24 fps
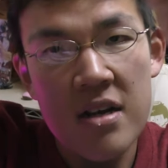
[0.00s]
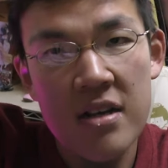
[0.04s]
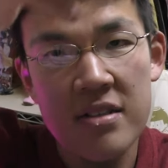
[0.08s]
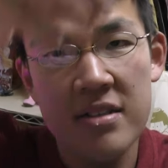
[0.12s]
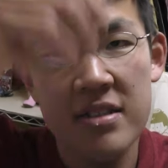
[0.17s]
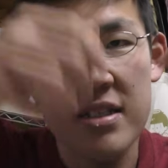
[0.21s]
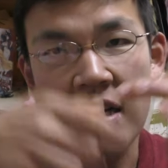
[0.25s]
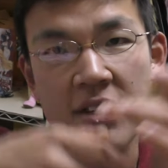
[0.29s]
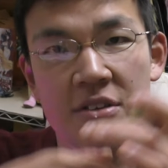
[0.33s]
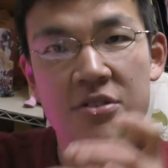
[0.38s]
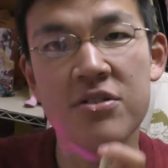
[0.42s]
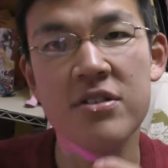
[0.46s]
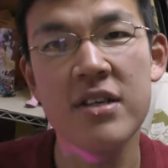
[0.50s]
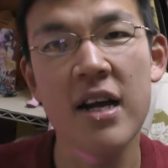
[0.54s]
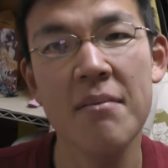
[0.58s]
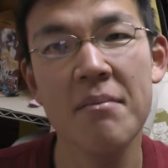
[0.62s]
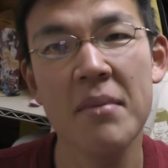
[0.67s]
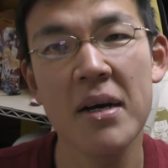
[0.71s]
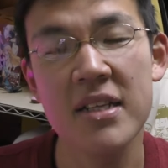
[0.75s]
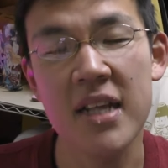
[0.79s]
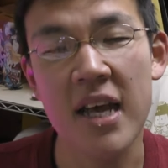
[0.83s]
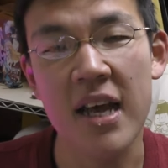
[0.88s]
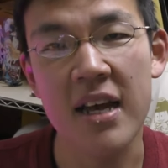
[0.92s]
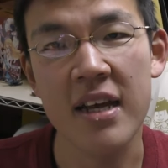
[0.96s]
桜
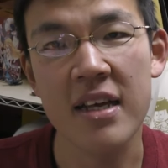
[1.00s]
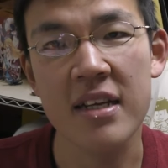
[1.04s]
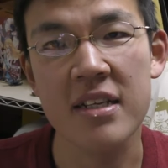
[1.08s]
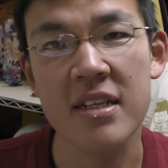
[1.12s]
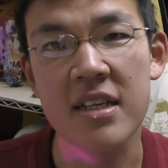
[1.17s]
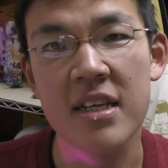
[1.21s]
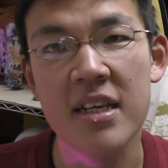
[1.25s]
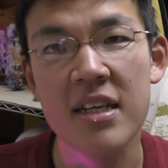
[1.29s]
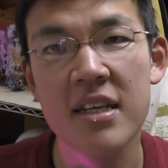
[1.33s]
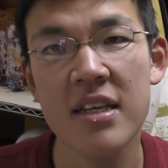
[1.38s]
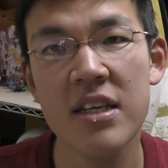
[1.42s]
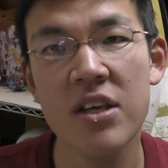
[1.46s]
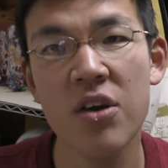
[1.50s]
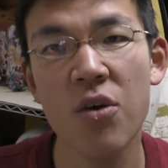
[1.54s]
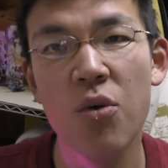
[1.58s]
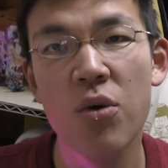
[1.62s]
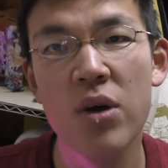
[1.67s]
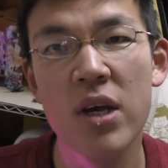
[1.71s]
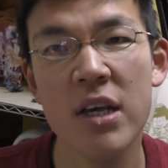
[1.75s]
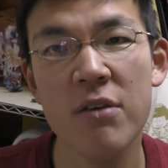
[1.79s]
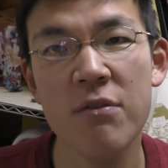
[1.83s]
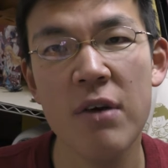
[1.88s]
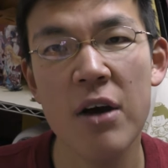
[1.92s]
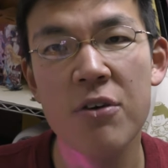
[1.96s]
まで人形
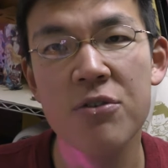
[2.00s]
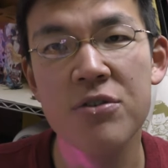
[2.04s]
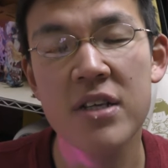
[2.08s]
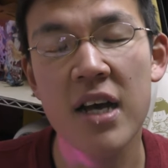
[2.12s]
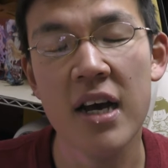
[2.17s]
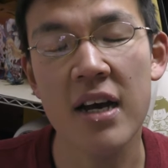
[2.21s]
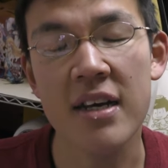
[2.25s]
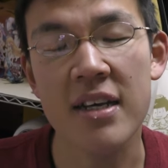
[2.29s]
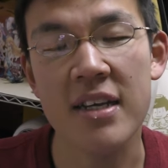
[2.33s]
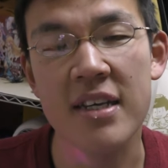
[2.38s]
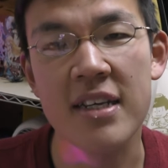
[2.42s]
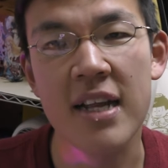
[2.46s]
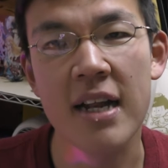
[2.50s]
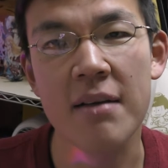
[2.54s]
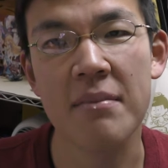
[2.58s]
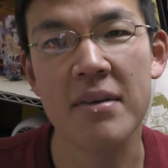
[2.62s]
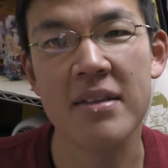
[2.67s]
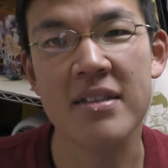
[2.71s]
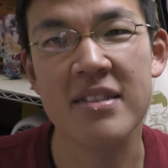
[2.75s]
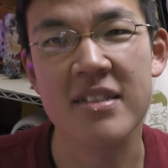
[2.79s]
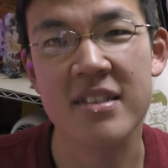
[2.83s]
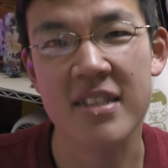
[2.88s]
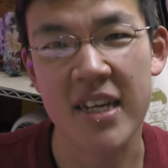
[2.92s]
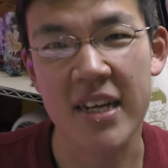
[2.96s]
を祝うやひな
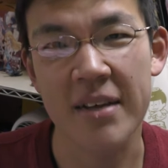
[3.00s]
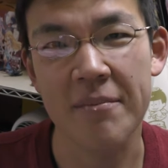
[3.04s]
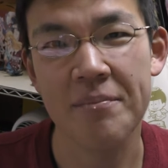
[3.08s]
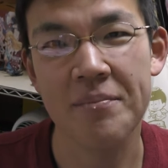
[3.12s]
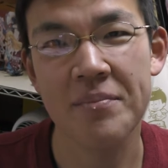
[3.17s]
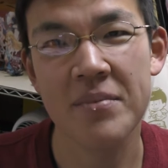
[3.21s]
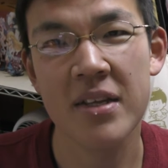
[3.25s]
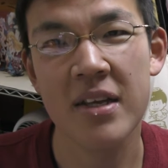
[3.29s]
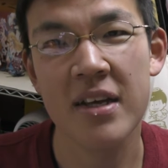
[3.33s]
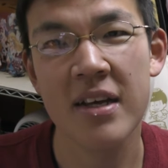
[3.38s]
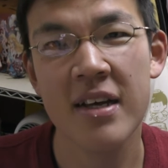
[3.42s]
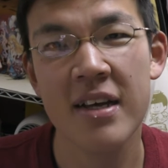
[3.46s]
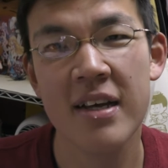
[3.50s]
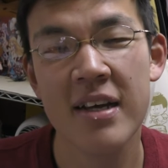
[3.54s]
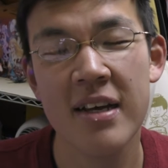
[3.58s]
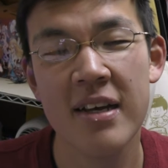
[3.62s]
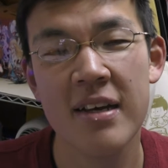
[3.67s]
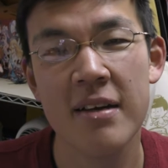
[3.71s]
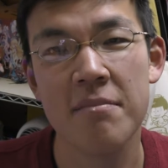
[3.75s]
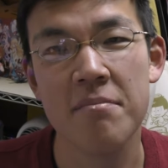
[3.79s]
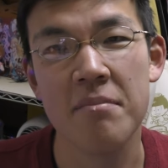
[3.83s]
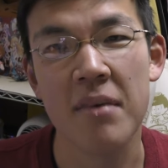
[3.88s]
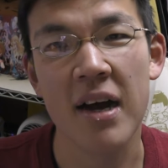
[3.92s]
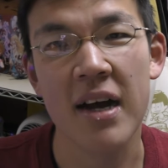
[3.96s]
祭り。
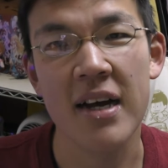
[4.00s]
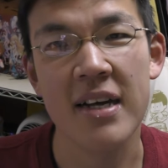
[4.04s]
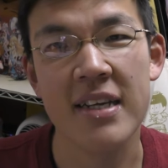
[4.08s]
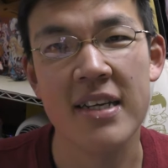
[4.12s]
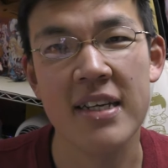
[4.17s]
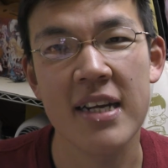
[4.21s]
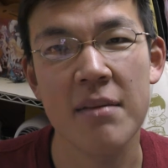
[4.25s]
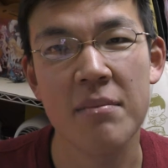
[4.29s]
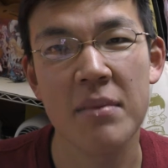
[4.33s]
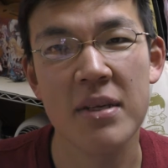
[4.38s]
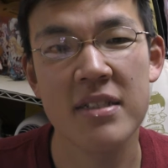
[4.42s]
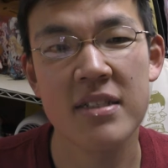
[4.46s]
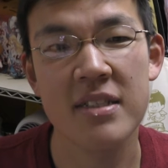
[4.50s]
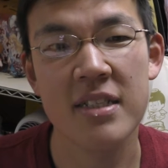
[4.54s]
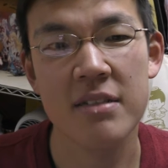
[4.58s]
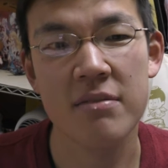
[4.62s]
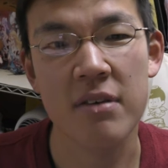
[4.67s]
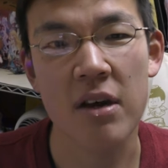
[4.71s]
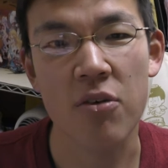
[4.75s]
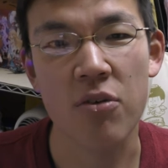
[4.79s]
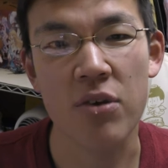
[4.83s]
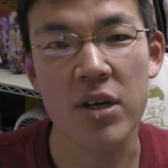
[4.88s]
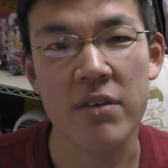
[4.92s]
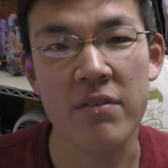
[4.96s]
ひな祭
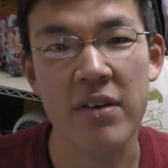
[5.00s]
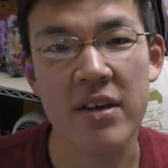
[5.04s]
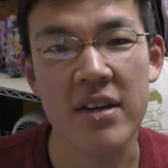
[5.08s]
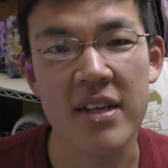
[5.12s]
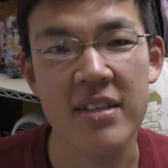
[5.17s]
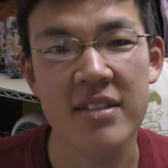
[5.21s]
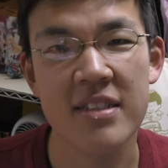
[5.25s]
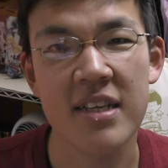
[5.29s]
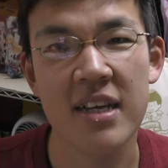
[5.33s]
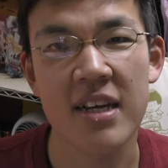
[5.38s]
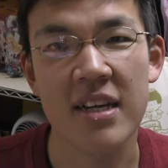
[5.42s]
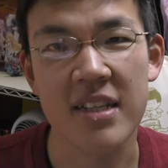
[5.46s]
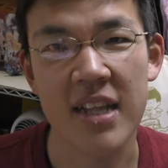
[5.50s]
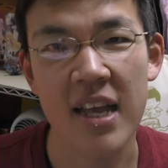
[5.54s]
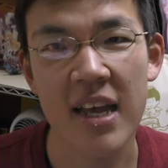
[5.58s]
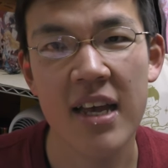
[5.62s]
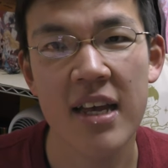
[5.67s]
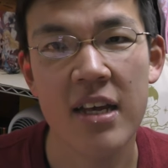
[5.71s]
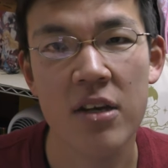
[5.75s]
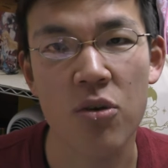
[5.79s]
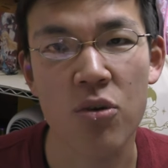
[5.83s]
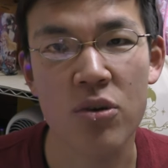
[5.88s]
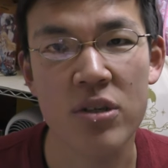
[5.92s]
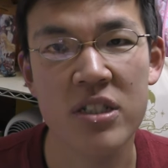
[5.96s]
りはお祝いですからね。
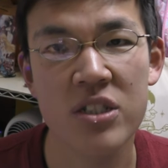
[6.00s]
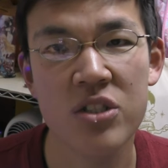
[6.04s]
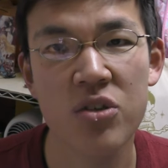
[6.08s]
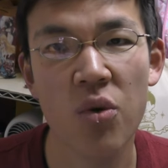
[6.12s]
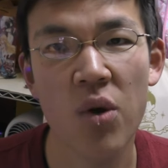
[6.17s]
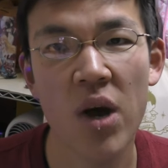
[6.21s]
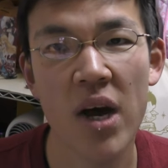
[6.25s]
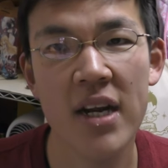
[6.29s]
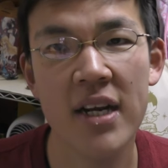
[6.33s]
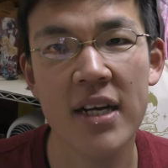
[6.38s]
ご視聴あ